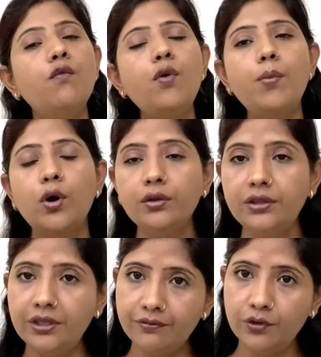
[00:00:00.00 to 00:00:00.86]
वो
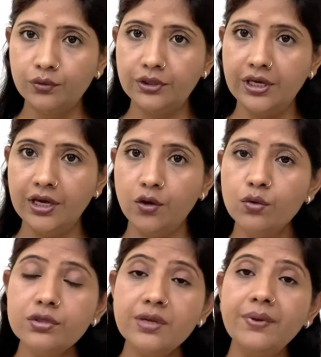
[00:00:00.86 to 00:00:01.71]
बहुत तीव्र होती है
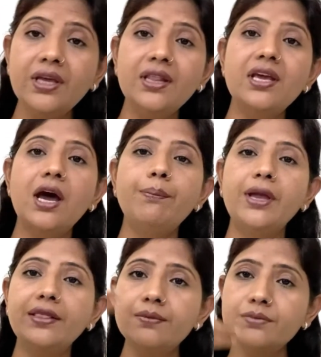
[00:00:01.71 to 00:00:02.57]
उस समय यदि आप
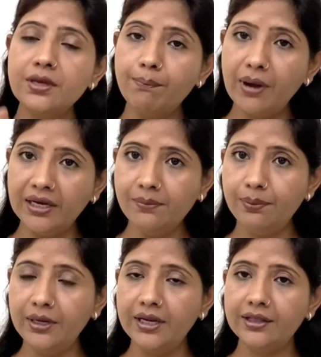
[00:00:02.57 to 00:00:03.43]
एकदम से पानी
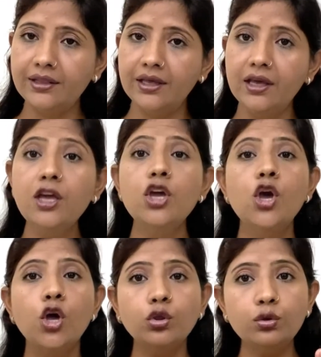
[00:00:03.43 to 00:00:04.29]
पी लेते हैं
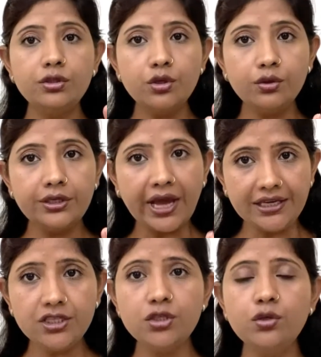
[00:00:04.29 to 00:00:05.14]
तो जो
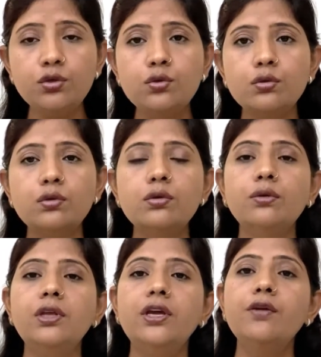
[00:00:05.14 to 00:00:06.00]
डाइजेस्टिव जूसेस
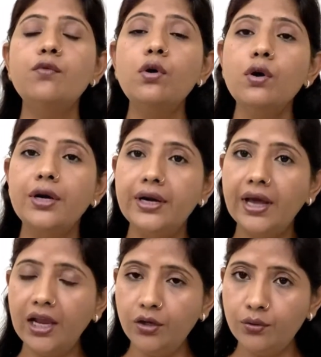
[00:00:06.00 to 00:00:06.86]
होते हैं वो
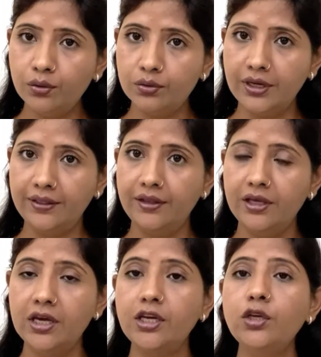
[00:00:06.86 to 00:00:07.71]
डाइल्यूट हो जाते
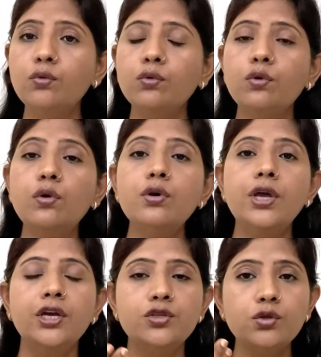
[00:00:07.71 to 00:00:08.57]
हैं यानी कि उनको
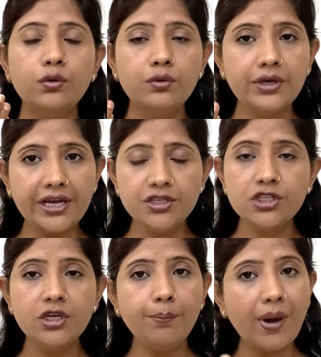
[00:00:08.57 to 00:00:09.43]
जो
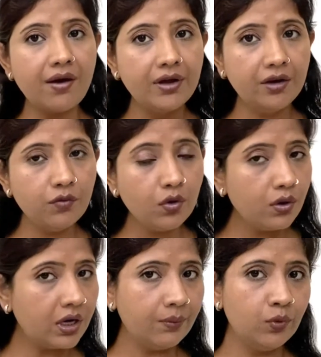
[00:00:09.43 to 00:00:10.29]
डाइजेशन पावर है वो
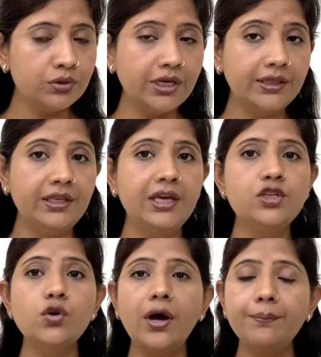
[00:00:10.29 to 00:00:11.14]
कम हो जाती है
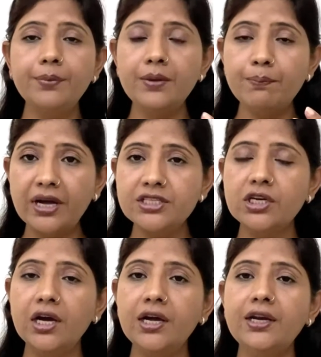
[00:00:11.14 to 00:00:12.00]
जो आपकी पाच
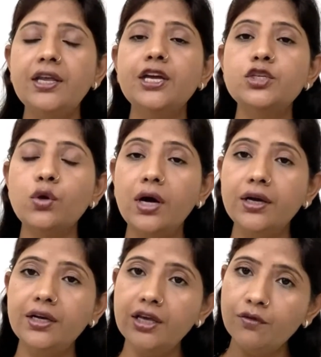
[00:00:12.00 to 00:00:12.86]
का अग्नि है जो
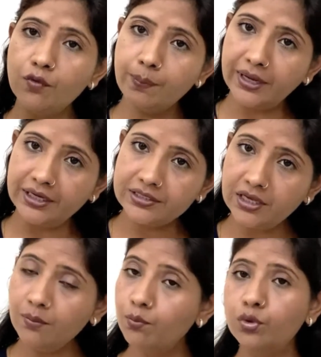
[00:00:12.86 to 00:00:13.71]
अग्नि है वो पानी
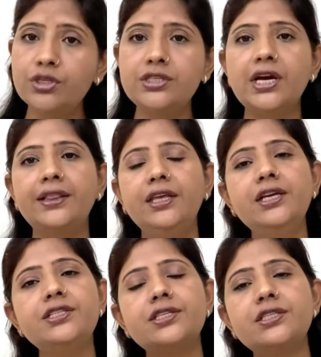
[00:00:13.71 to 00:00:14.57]
से बुझ जाती
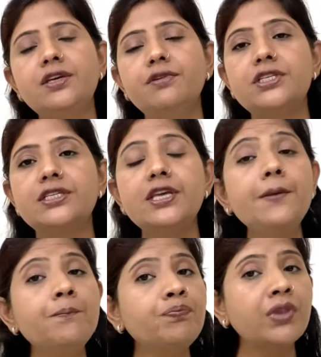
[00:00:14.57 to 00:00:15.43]
है जिसकी वजह से